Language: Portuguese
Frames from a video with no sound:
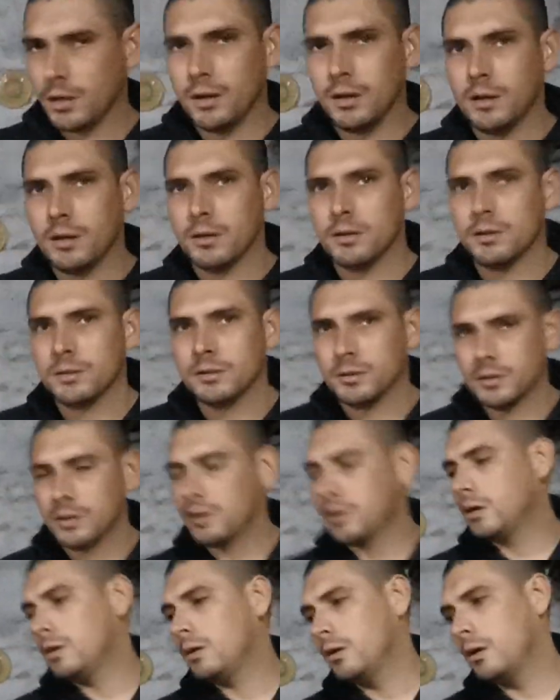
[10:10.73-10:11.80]
Vai pôr turbo?
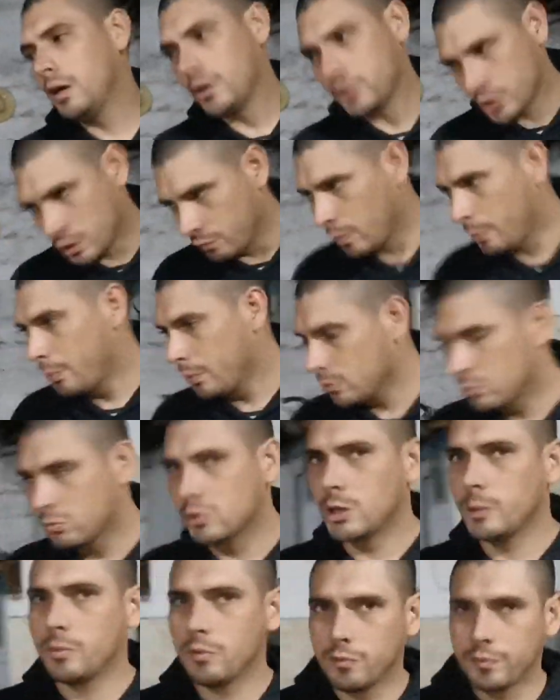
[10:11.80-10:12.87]
vai fazer
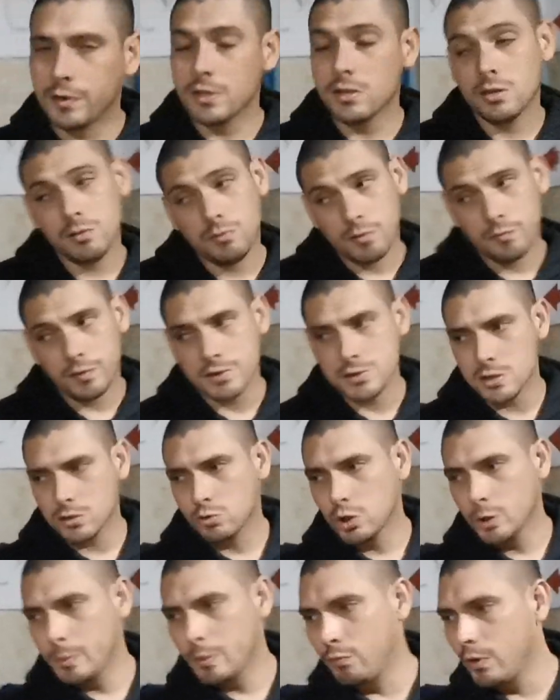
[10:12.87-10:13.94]
aspirado? Turbo. Eu vou fazer
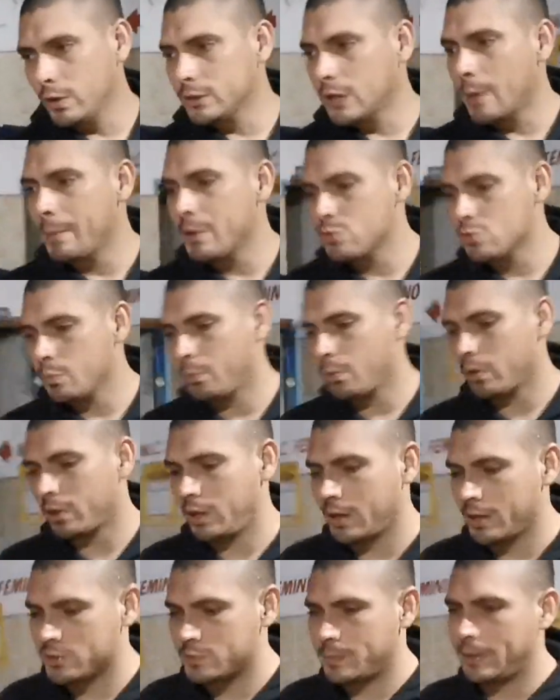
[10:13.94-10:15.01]
turbo. Vou andar mais um
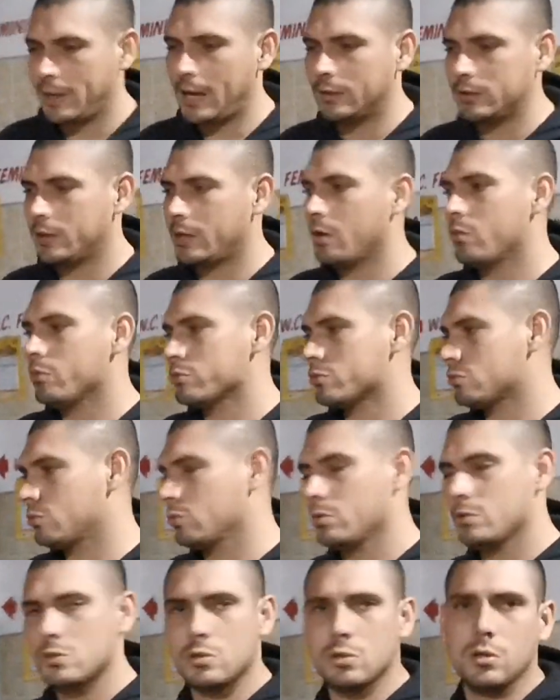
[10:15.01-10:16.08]
pouquinho aspirado, que é
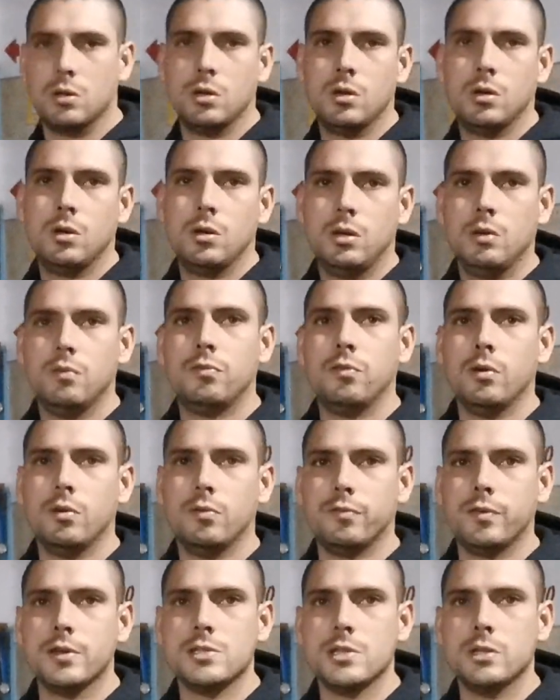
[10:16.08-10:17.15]
gostoso
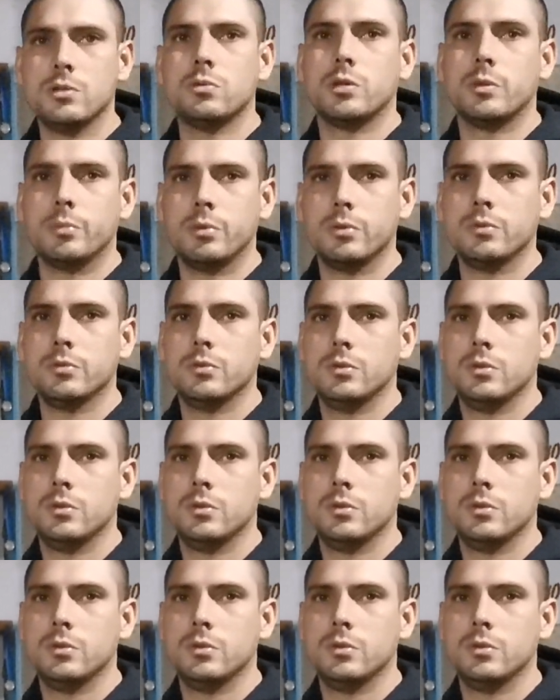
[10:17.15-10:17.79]
vou fazer turbo.